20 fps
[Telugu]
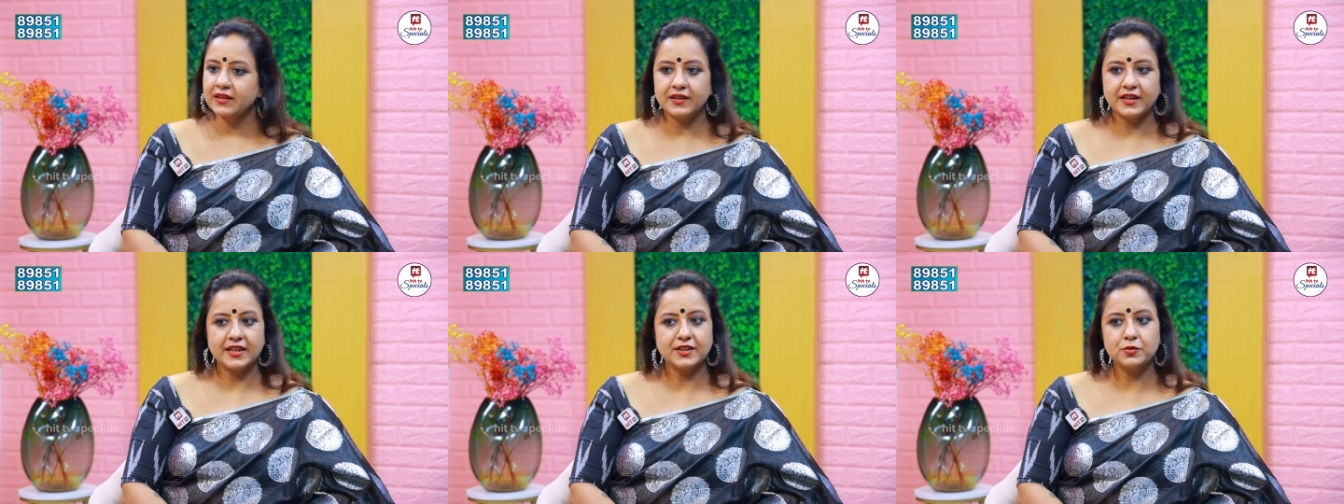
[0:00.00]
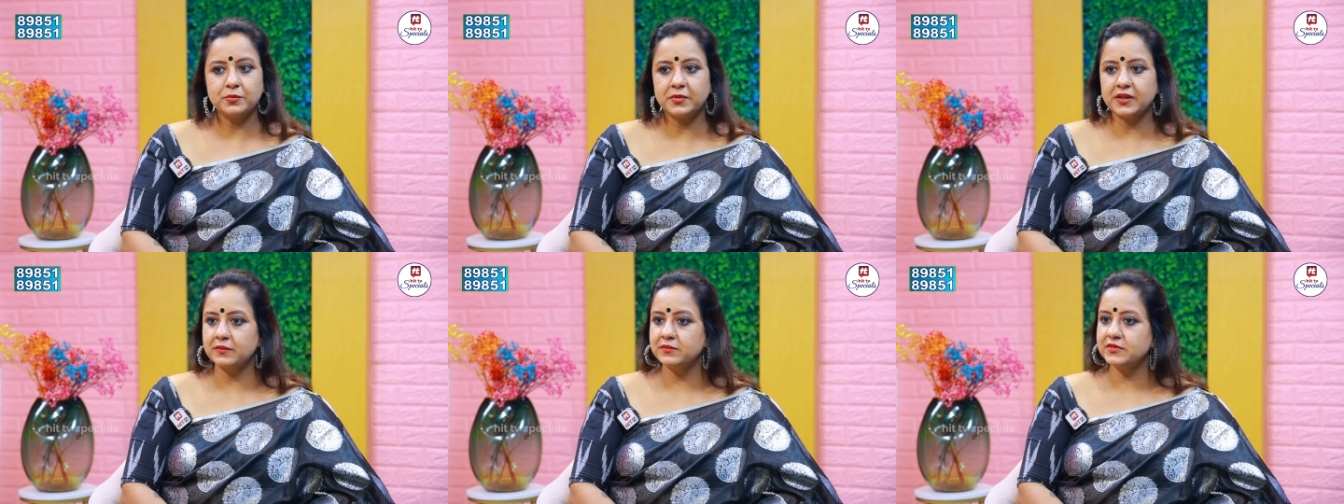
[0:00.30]

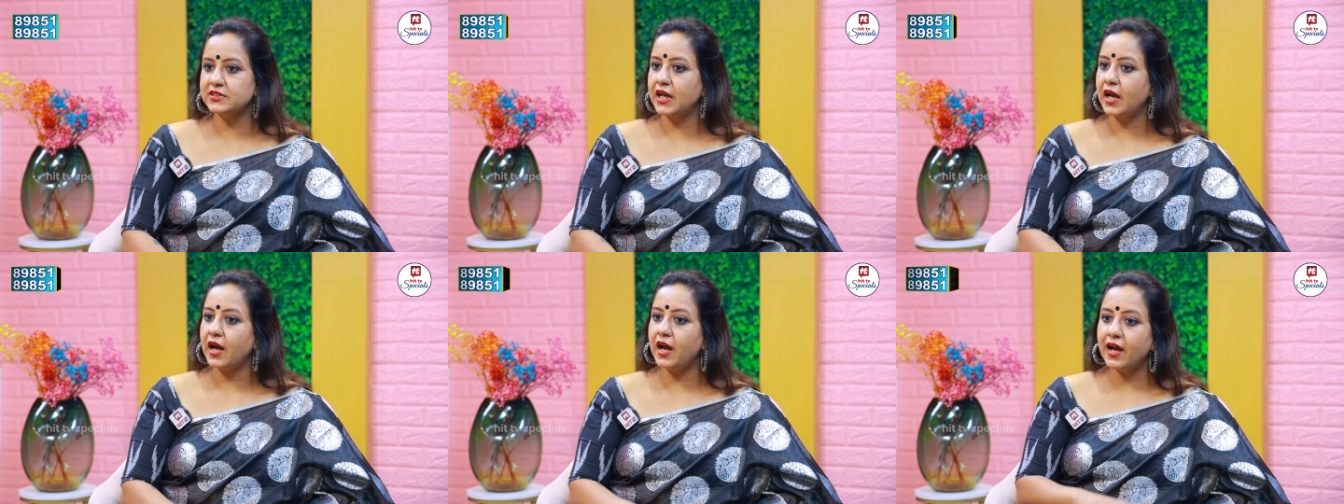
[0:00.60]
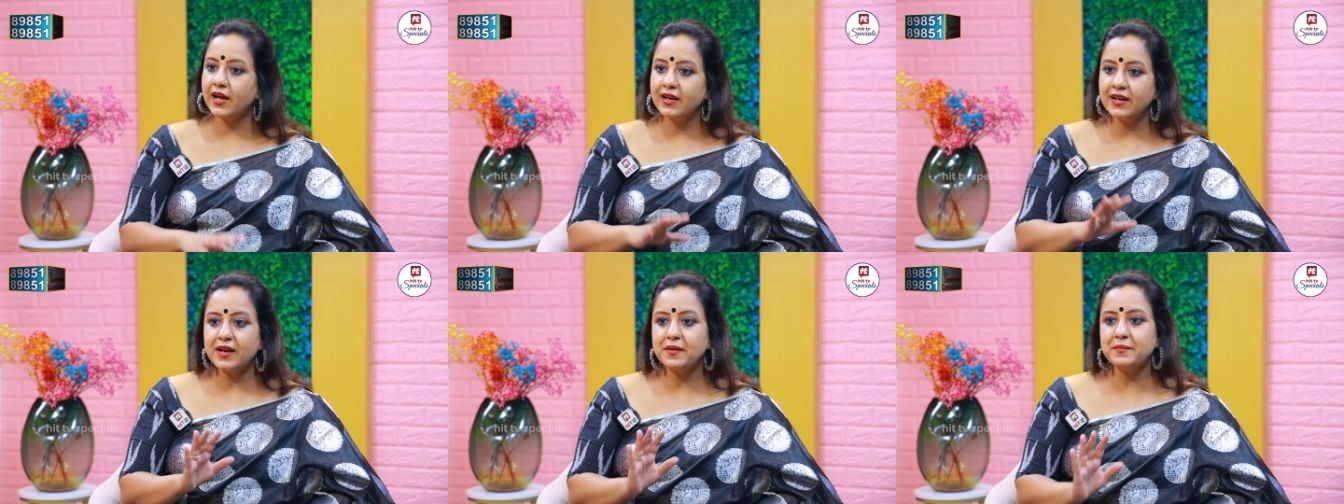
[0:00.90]
లేదు మేడం
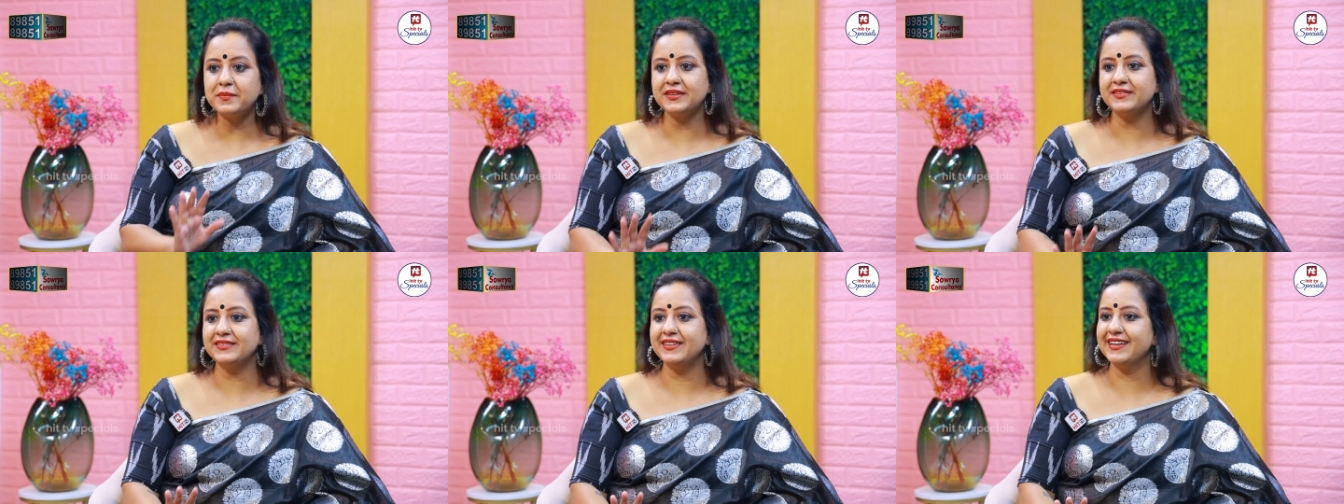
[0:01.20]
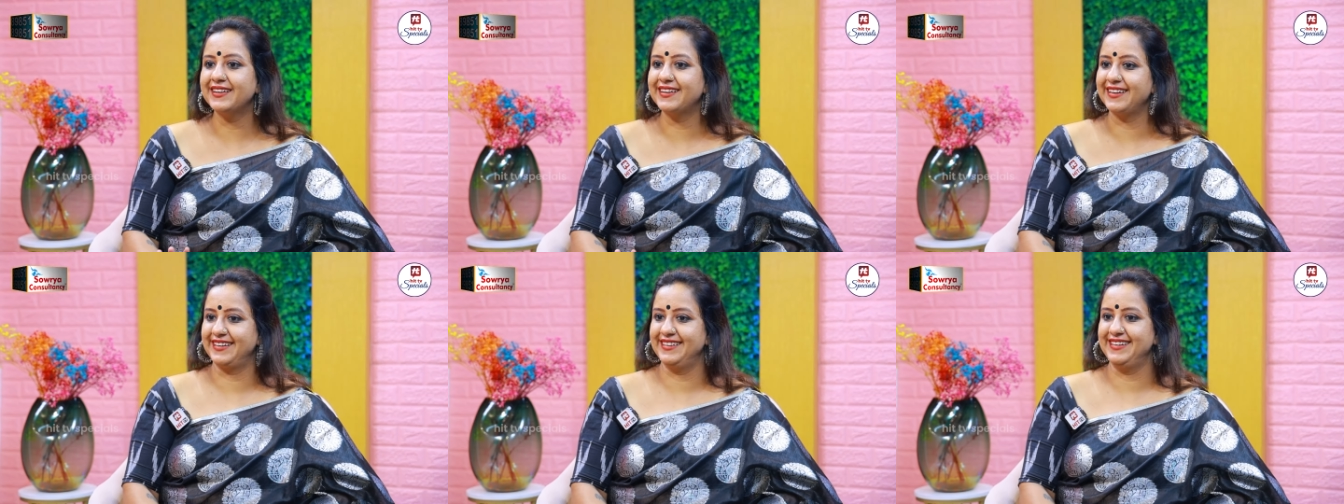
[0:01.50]
చాలా మంది
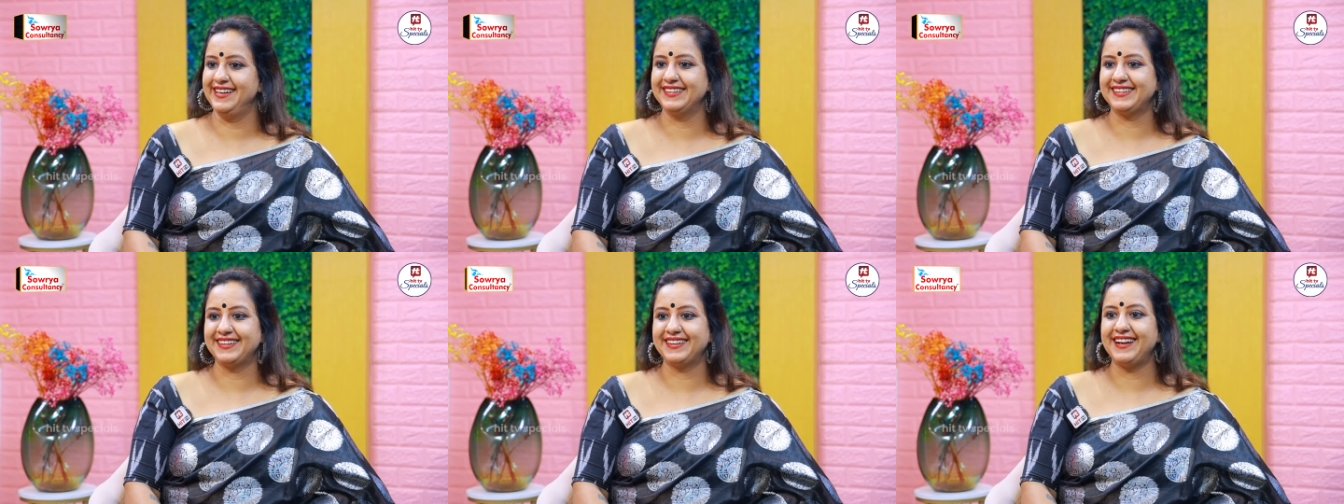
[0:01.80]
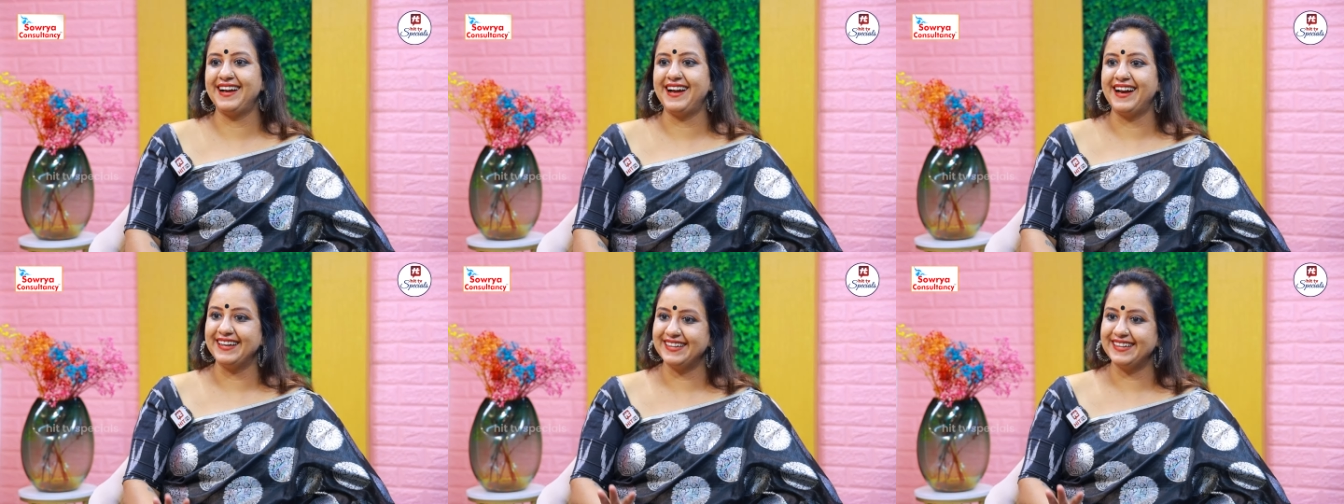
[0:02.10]
కర్ణాటక